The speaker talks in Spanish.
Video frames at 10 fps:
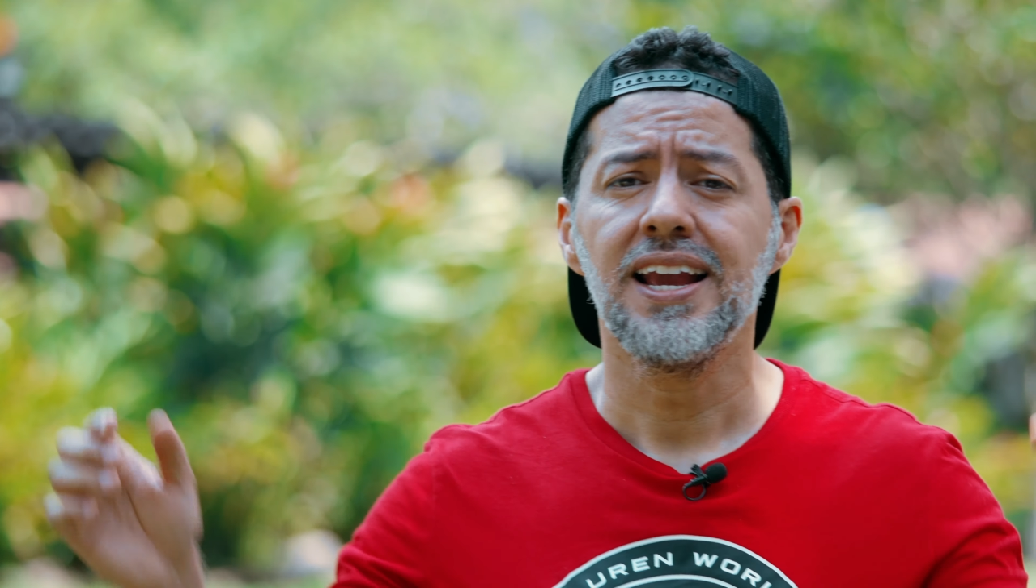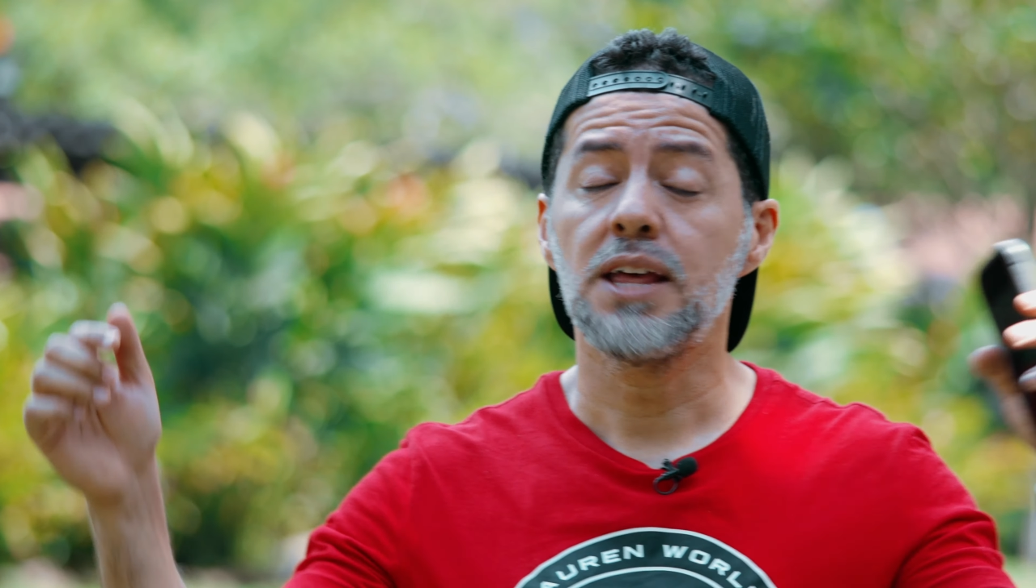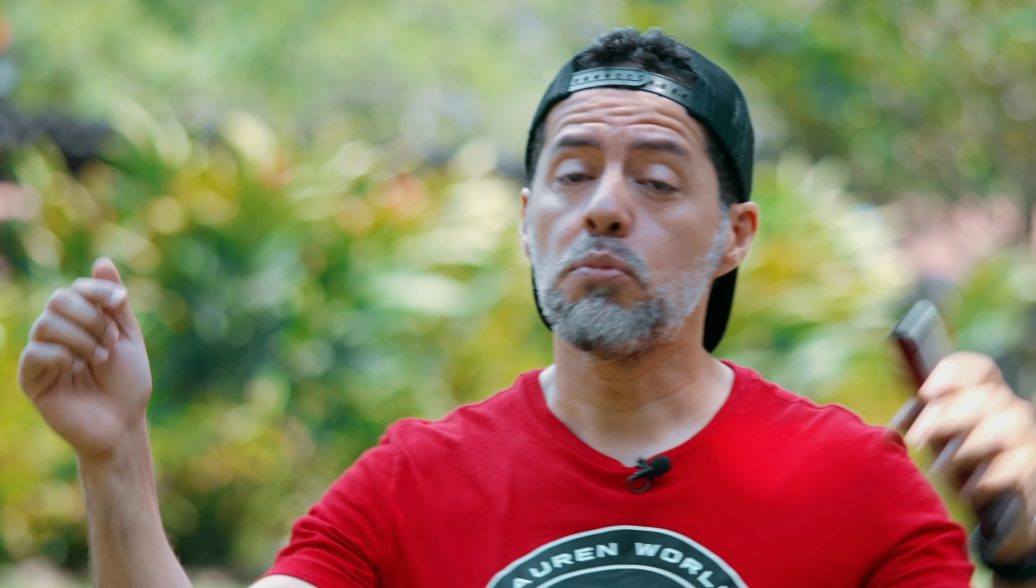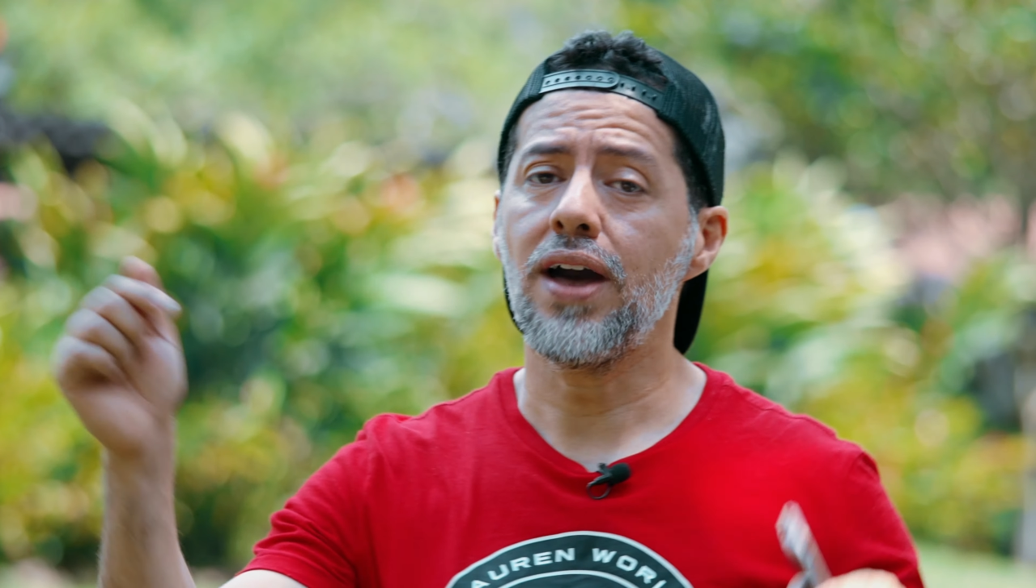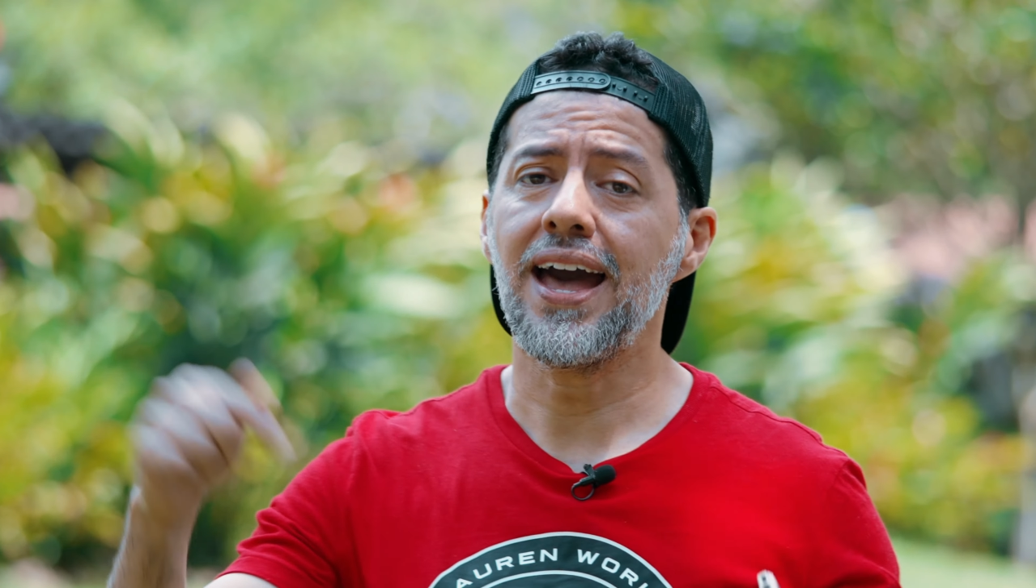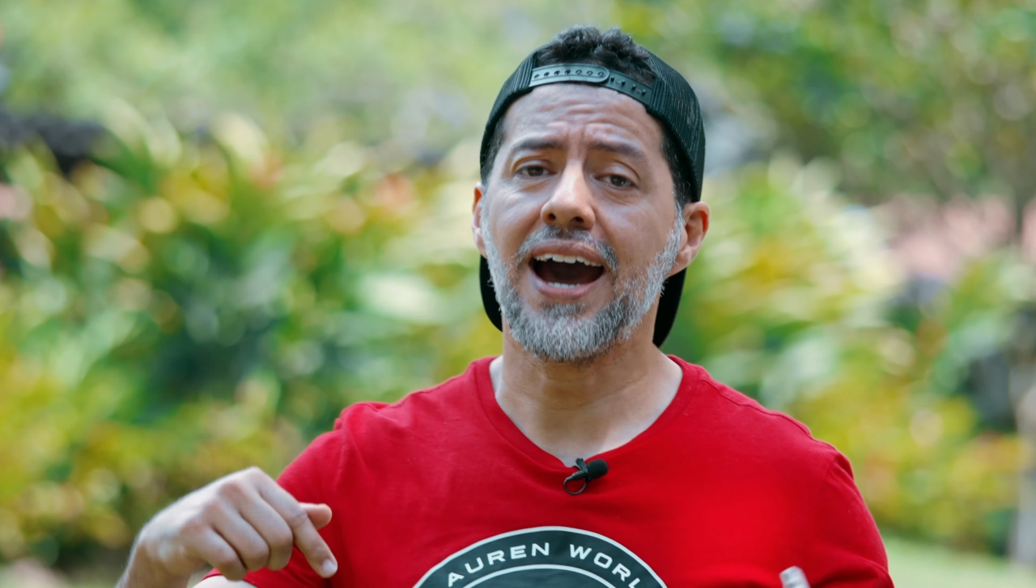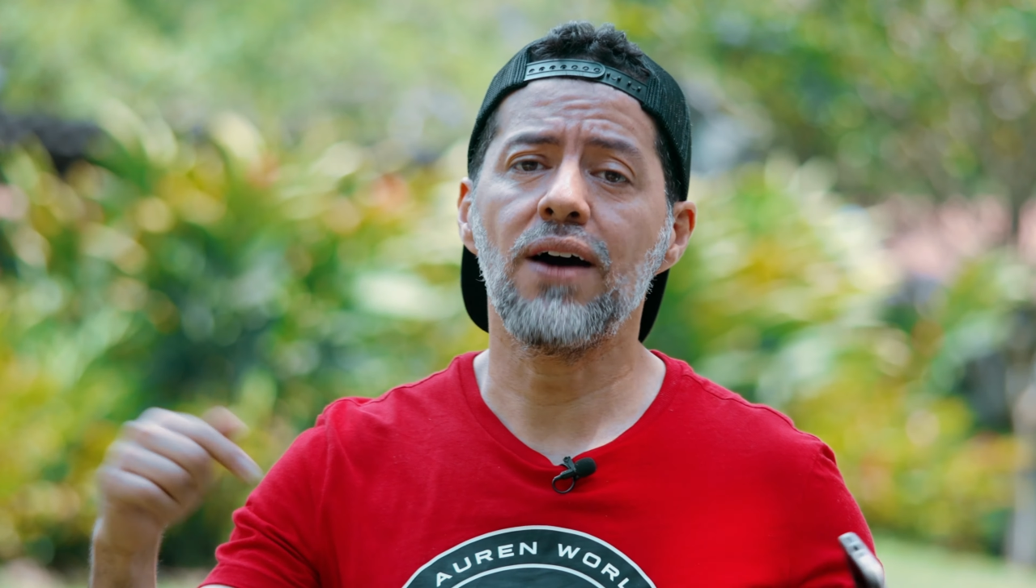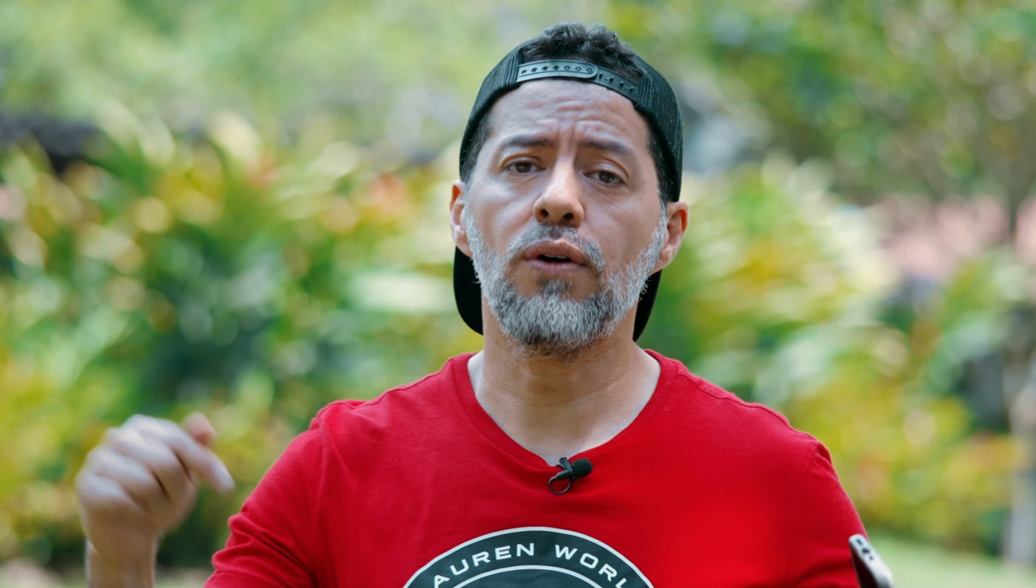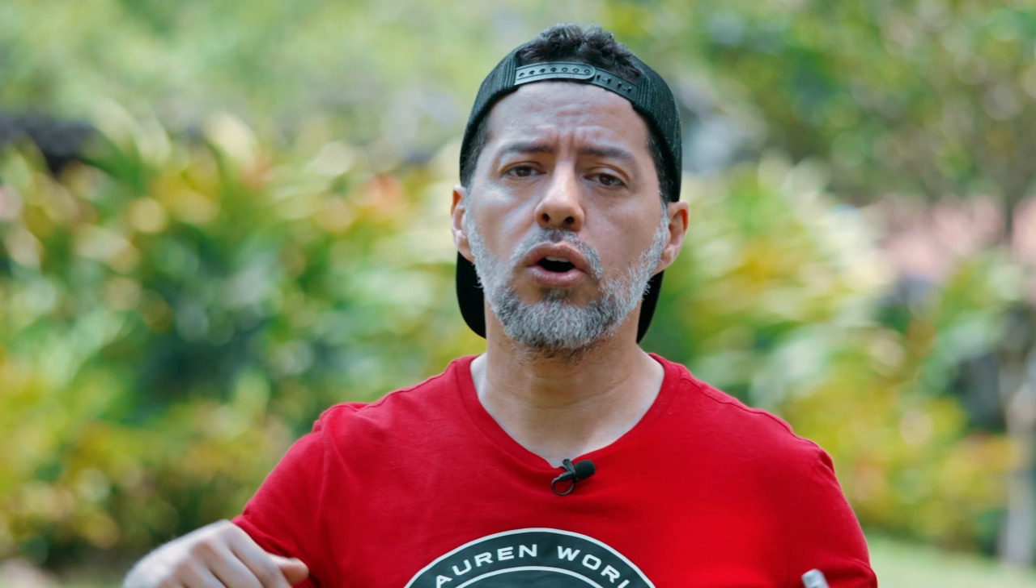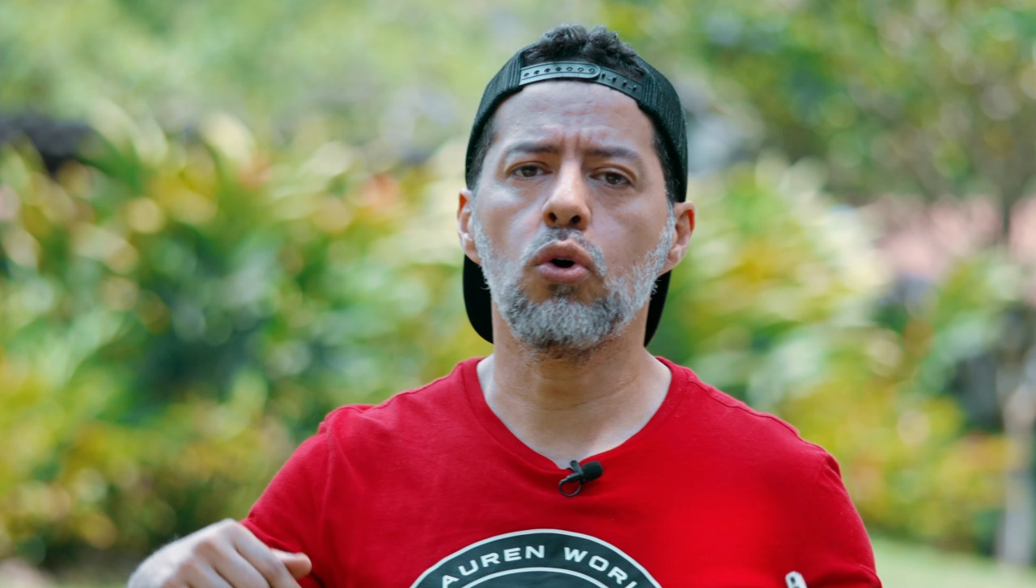les voy a dejar
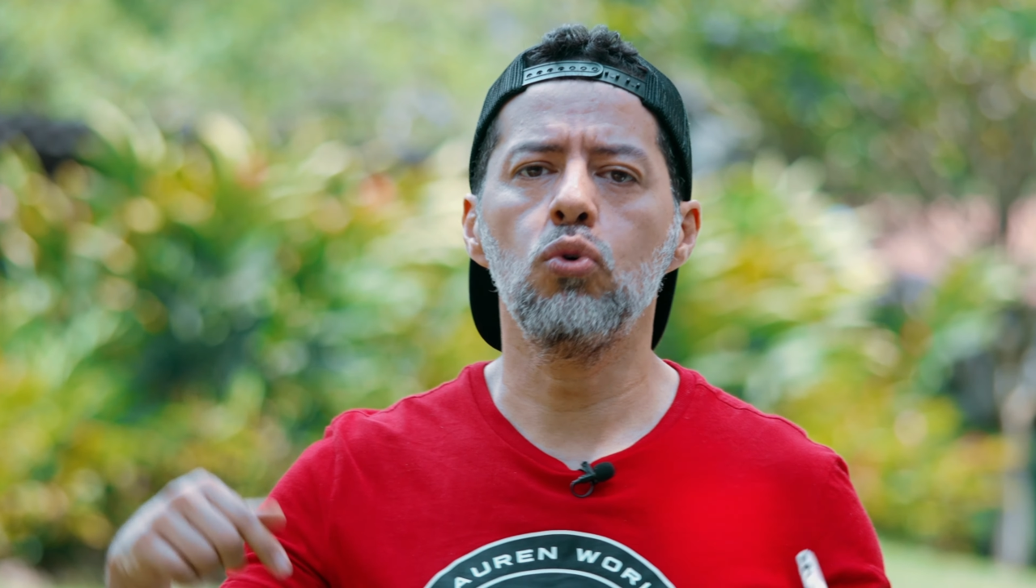abajo